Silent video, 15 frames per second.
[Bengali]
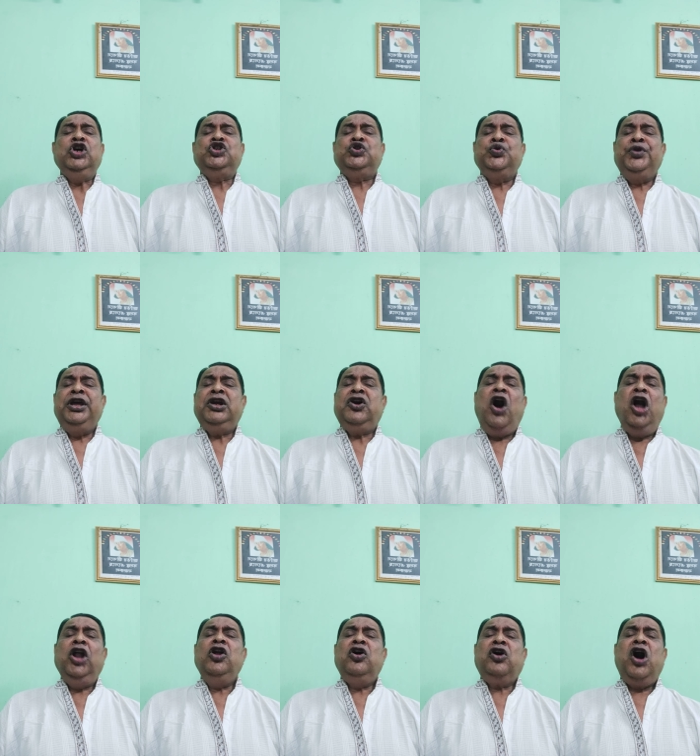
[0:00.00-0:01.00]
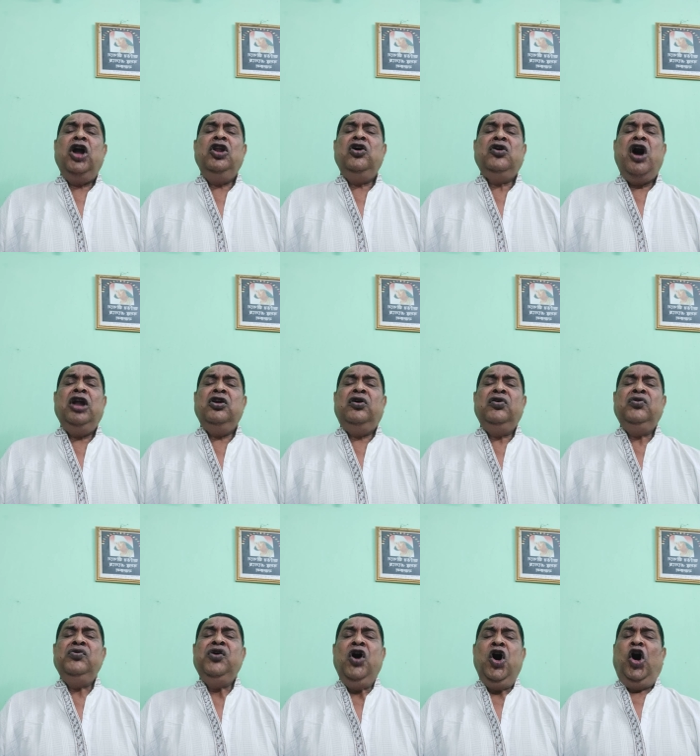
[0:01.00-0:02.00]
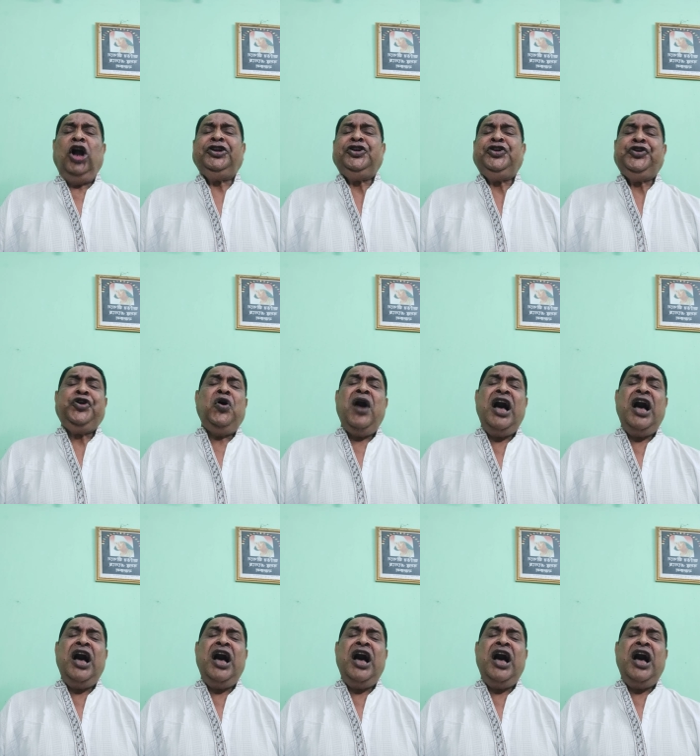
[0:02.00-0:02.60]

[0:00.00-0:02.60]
শুনি খল খল খল অট্ট